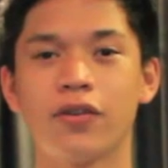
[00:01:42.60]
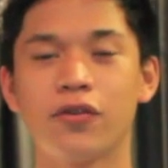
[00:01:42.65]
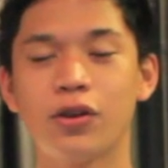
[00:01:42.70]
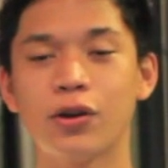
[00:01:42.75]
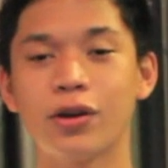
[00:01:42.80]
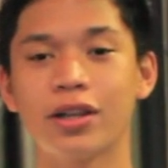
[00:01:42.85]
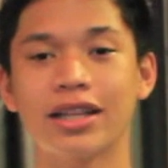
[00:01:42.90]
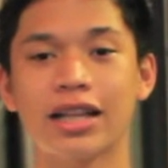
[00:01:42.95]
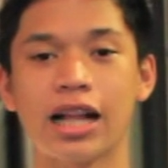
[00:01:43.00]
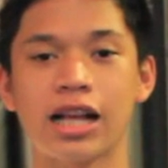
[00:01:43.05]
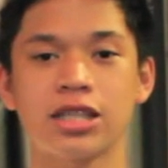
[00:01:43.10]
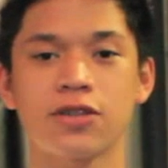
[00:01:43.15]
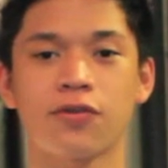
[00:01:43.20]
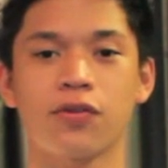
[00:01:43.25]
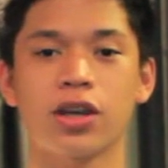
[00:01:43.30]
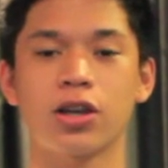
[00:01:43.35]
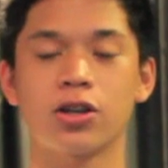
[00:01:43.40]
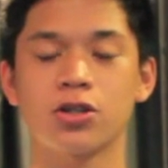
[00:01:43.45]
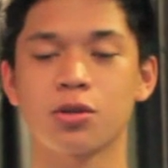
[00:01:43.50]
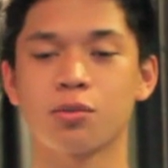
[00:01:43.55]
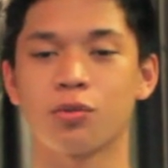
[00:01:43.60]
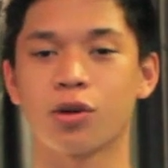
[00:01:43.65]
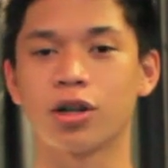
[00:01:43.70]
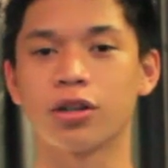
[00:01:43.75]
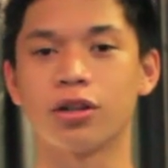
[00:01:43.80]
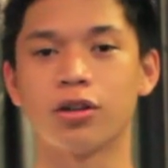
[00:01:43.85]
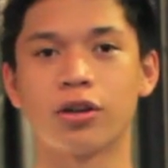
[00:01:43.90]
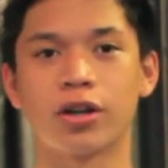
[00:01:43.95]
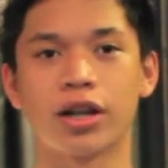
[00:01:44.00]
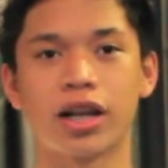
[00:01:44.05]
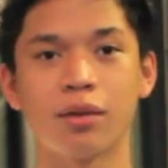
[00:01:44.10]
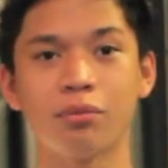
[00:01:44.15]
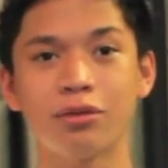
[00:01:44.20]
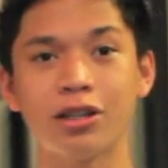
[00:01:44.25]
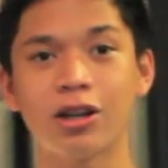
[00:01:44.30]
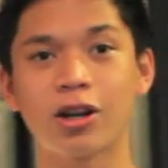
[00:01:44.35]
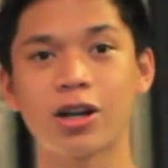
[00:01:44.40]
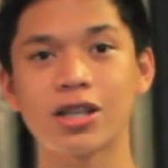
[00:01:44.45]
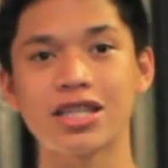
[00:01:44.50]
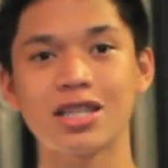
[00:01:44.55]
Review and Classification Board or
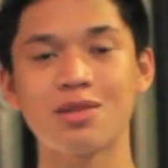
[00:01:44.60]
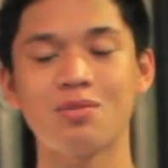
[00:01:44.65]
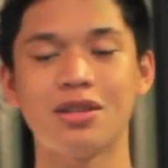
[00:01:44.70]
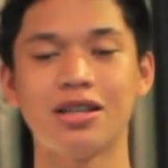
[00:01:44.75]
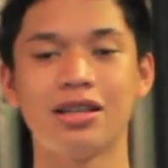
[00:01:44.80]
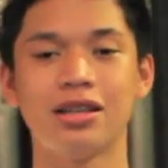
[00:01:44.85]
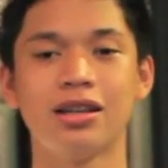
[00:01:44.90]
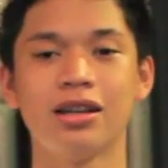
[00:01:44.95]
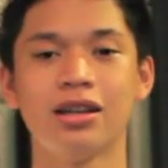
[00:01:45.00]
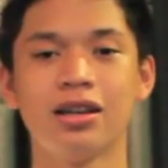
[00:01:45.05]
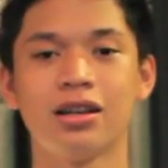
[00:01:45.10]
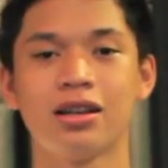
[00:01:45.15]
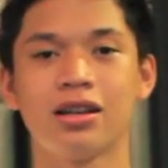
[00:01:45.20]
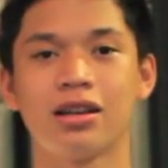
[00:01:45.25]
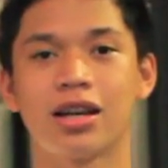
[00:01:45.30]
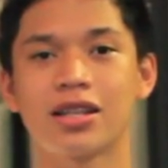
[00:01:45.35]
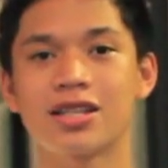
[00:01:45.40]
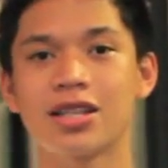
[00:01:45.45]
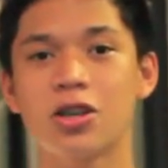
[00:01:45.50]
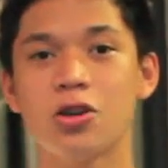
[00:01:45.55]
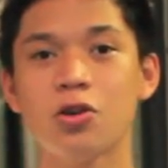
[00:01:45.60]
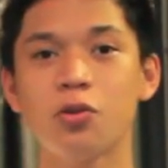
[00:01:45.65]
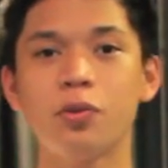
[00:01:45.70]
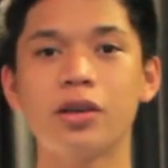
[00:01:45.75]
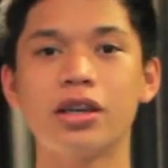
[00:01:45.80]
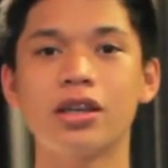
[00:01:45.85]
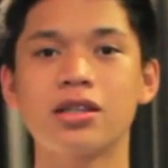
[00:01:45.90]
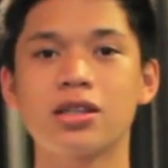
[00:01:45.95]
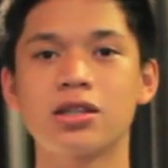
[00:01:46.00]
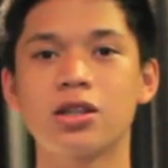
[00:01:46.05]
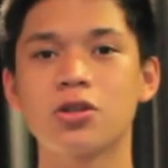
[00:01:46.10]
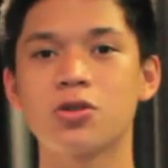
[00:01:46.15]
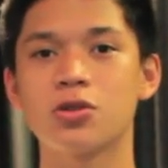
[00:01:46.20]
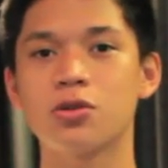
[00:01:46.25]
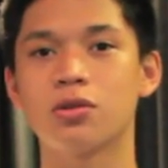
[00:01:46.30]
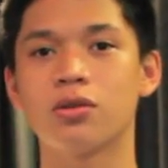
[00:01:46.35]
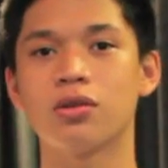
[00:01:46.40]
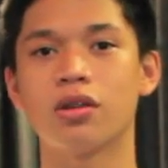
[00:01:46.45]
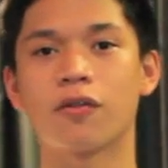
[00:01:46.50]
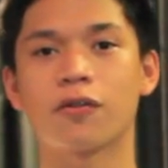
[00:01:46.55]
MTRCB at sa UP
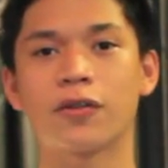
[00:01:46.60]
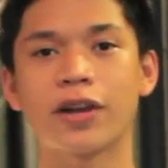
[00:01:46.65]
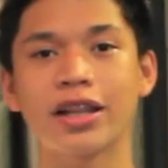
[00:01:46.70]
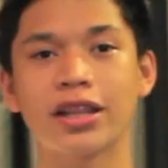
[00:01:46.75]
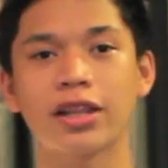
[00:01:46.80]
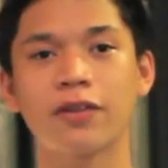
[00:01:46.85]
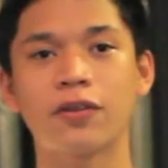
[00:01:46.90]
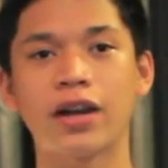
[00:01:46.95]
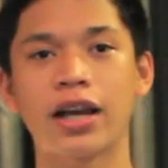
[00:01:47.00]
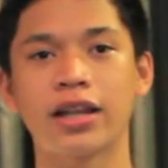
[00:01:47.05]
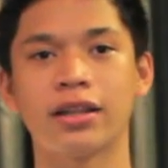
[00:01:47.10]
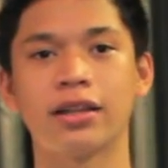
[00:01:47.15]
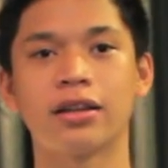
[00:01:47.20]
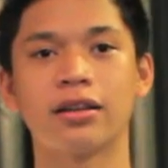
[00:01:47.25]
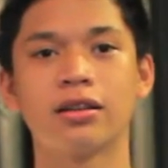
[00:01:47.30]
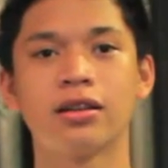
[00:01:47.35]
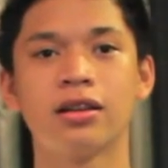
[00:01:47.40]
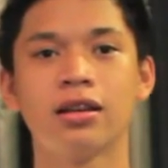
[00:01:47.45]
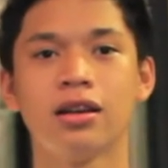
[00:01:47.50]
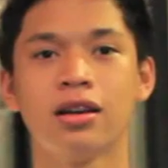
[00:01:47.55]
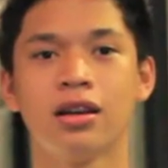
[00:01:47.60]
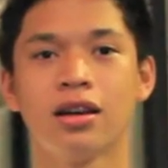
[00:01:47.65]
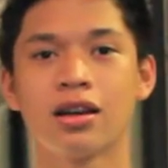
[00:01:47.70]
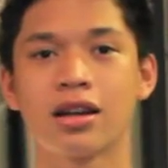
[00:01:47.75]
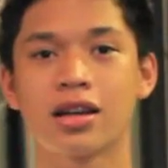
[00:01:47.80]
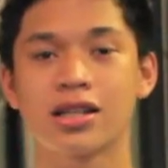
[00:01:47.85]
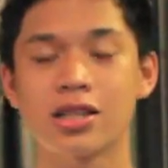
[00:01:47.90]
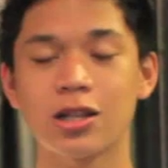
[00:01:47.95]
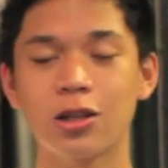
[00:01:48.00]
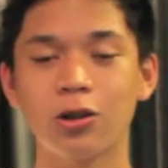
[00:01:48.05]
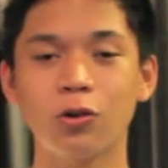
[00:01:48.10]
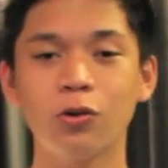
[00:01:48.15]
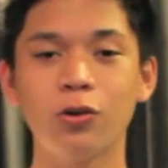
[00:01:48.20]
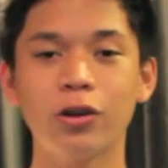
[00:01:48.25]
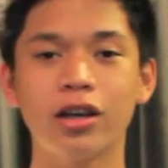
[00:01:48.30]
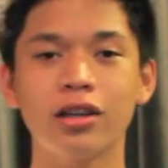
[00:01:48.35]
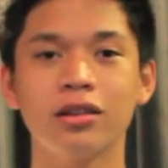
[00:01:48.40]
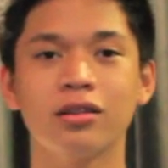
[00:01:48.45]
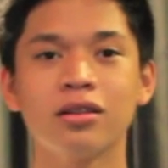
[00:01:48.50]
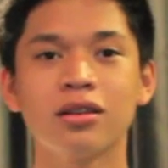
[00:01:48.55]
Institute of Creative Writing.
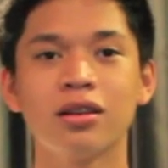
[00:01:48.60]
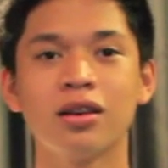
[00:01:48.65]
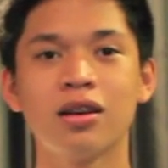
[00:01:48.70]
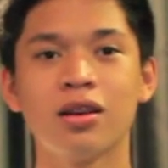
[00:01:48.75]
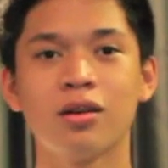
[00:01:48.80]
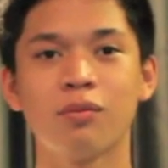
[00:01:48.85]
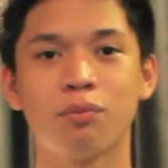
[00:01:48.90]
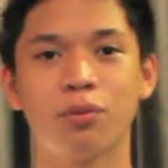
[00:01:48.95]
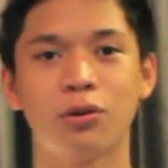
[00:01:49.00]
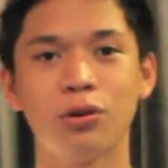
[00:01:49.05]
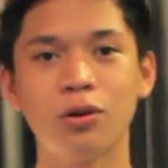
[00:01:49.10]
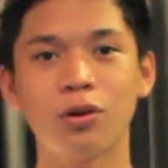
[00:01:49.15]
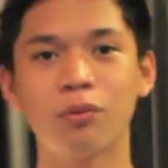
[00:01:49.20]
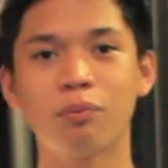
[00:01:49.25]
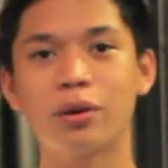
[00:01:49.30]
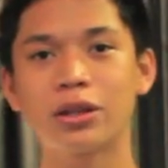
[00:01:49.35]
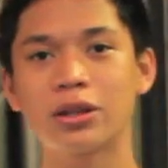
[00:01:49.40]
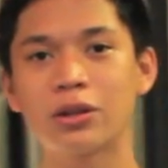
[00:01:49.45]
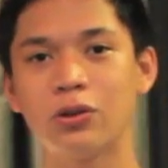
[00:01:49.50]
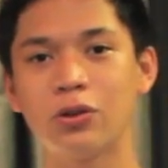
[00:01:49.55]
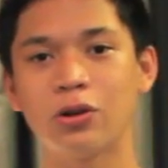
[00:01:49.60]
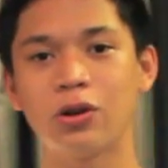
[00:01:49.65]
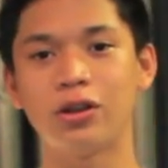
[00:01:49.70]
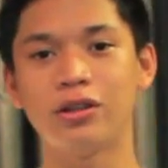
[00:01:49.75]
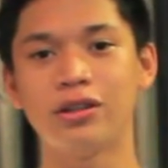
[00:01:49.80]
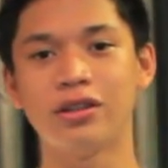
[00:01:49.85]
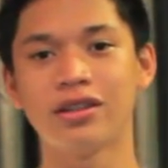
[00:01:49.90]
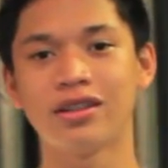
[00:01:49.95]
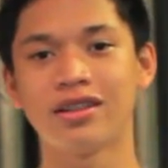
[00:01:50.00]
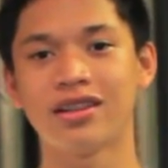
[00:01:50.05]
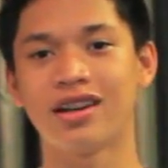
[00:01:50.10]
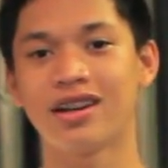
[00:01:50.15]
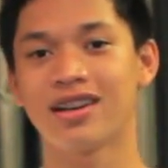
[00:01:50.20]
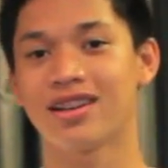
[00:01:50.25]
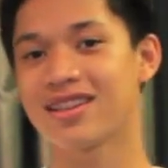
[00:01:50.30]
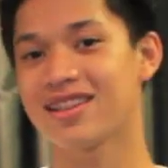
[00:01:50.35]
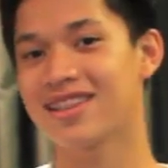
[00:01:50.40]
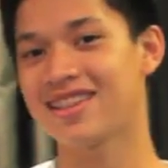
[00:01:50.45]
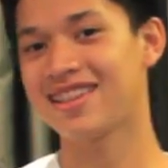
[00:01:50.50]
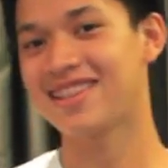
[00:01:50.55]
Kasalukuyan punong patnugod
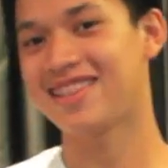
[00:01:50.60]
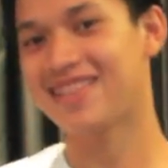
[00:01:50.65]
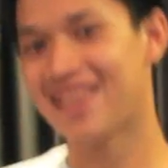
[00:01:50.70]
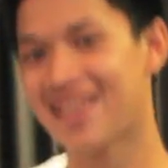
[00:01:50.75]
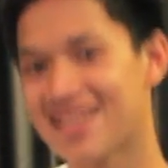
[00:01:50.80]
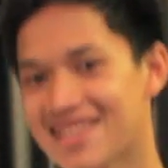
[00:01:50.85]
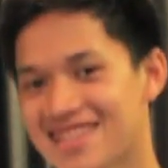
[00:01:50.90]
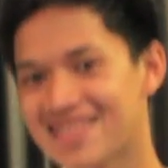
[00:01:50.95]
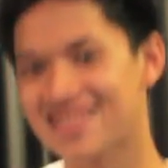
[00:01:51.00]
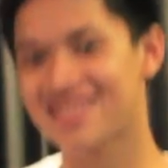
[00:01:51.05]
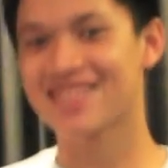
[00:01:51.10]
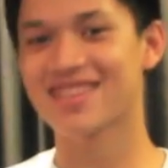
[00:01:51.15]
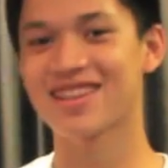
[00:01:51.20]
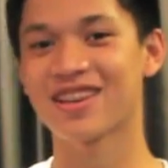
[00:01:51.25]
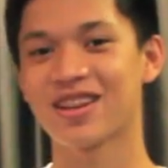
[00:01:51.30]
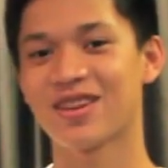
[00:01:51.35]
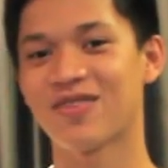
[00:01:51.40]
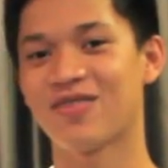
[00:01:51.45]
ng Yes!